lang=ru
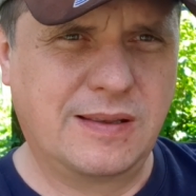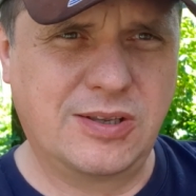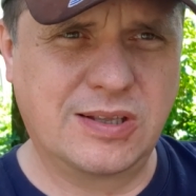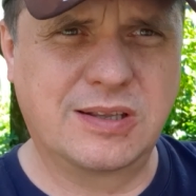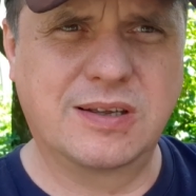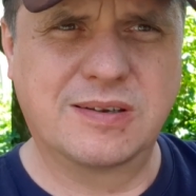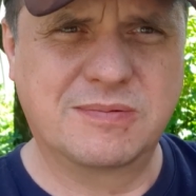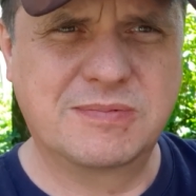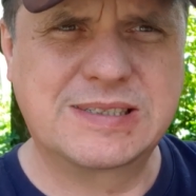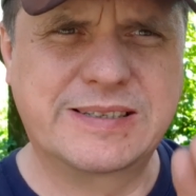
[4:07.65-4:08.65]
Не надо
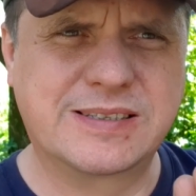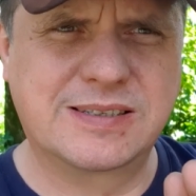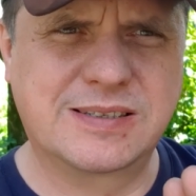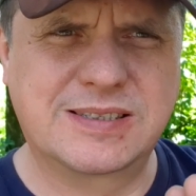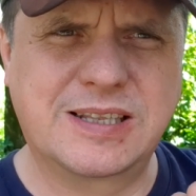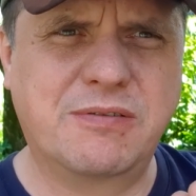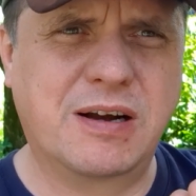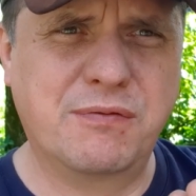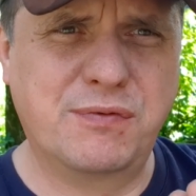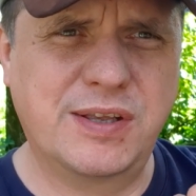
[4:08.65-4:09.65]

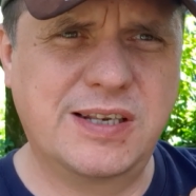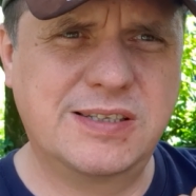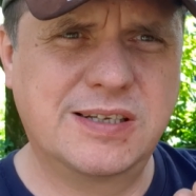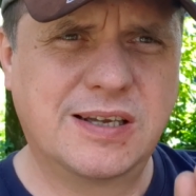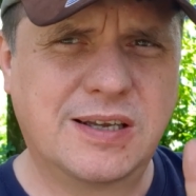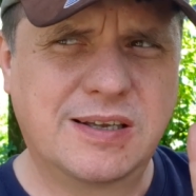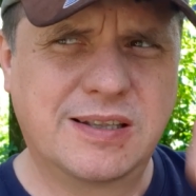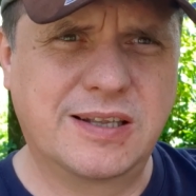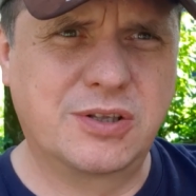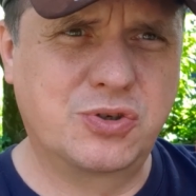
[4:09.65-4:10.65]
словам верить,
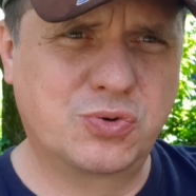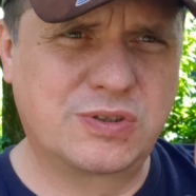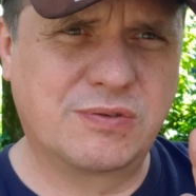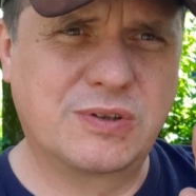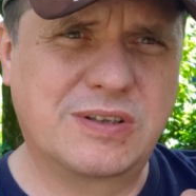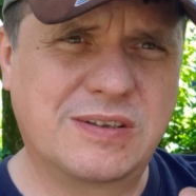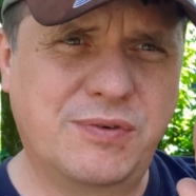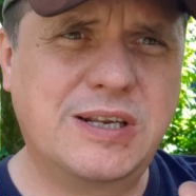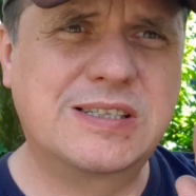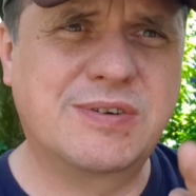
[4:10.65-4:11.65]
надо чувствовать,
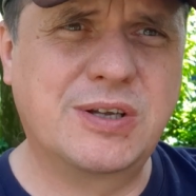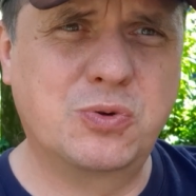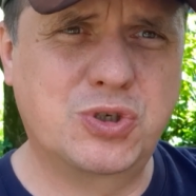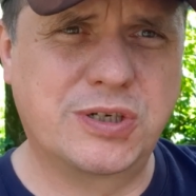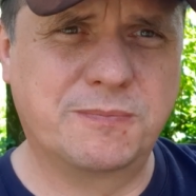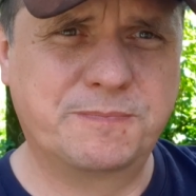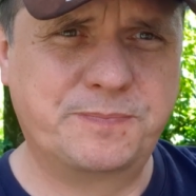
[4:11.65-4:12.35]
верить своей душе.